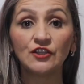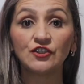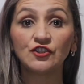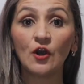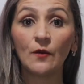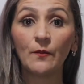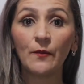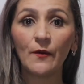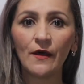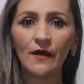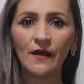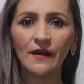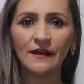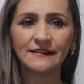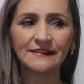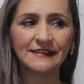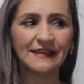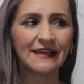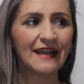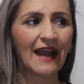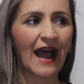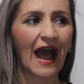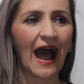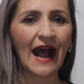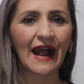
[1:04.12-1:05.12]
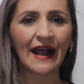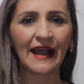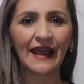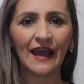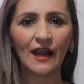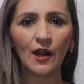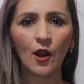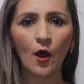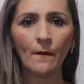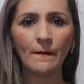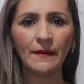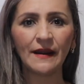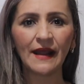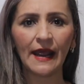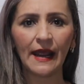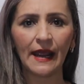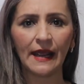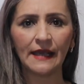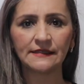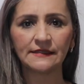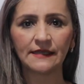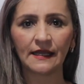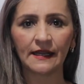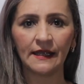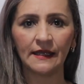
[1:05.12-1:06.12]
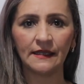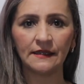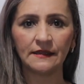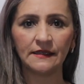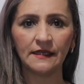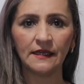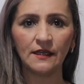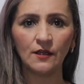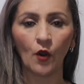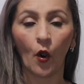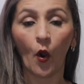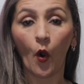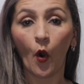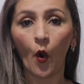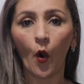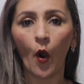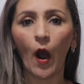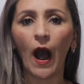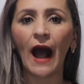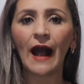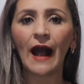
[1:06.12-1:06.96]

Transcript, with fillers: Yo puedo decir aquel hombre es argentino o